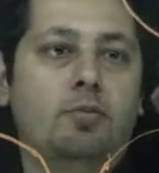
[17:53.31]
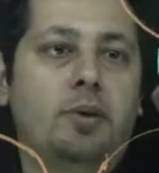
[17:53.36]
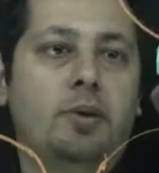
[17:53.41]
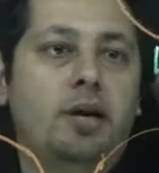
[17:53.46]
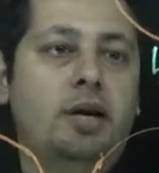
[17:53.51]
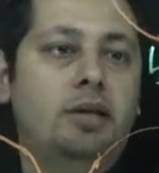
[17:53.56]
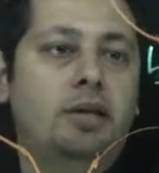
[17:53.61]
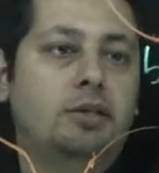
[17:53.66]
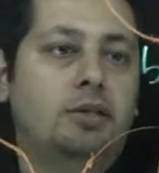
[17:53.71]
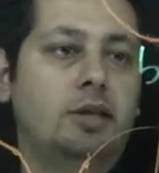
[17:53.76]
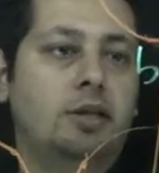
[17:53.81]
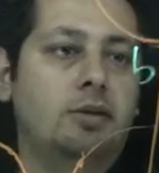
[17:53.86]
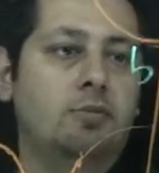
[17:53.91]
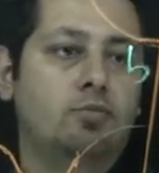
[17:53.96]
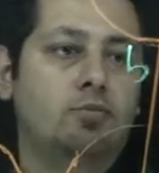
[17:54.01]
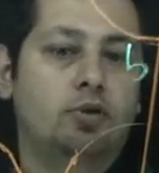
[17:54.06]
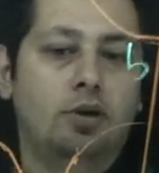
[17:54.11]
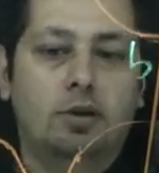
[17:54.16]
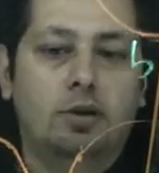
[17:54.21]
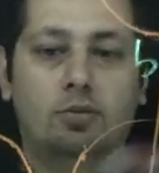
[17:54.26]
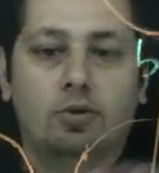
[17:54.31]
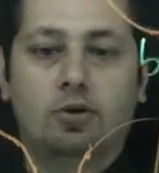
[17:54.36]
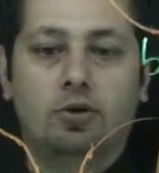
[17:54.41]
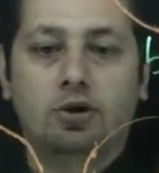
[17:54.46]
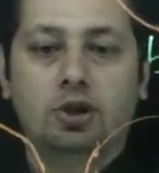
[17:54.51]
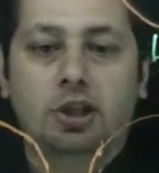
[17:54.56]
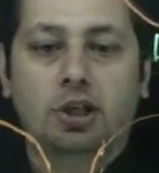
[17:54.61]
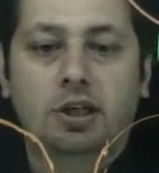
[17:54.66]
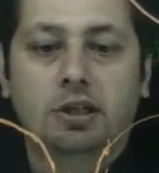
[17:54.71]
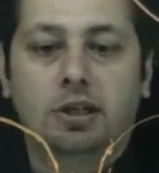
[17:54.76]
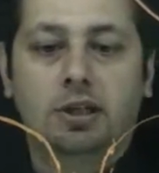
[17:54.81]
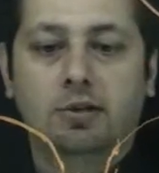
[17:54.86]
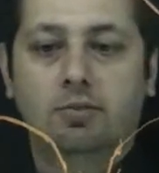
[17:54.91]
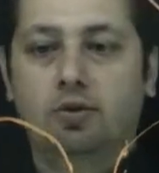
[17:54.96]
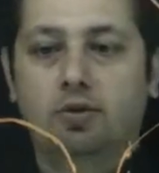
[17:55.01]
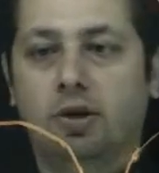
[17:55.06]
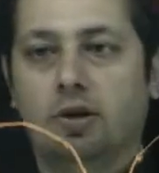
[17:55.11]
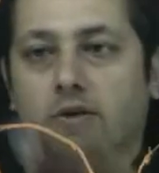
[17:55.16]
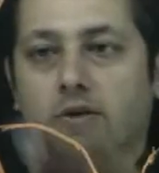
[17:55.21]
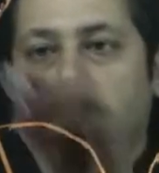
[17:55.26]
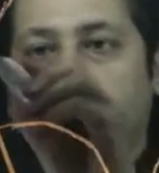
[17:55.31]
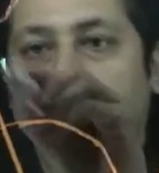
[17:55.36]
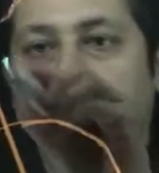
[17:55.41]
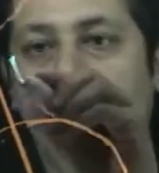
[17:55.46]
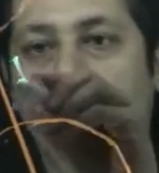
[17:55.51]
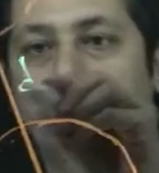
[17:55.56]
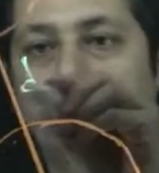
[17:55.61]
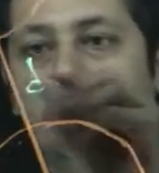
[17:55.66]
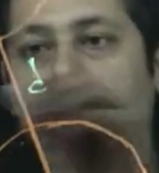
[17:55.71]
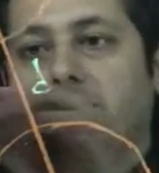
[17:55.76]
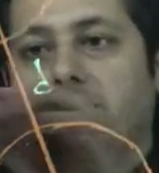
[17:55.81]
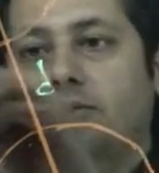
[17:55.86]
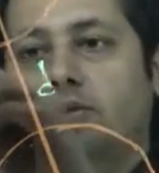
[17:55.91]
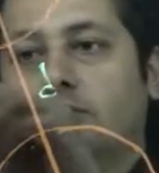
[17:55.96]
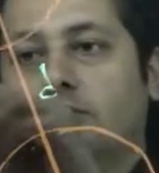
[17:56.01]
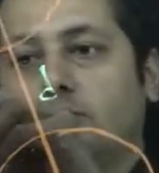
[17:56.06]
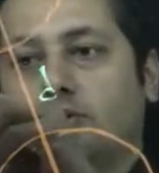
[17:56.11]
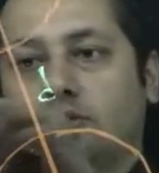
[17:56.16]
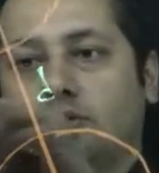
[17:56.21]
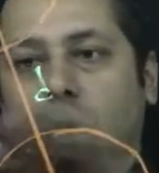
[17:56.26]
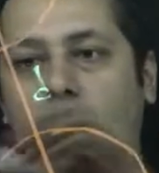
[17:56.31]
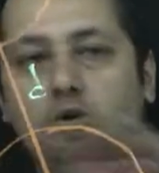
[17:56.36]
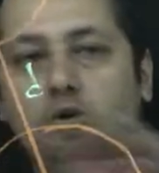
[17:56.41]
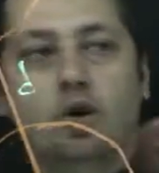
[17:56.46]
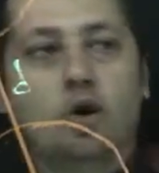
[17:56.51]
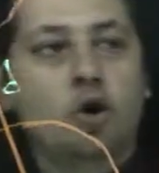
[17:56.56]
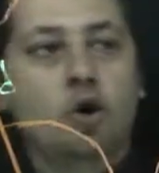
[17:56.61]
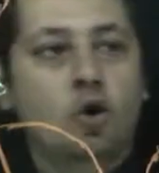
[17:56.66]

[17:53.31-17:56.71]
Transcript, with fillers: B direkt buraya geliyor. C direkt buraya geliyor. D. O zaman ne olmuş oldu?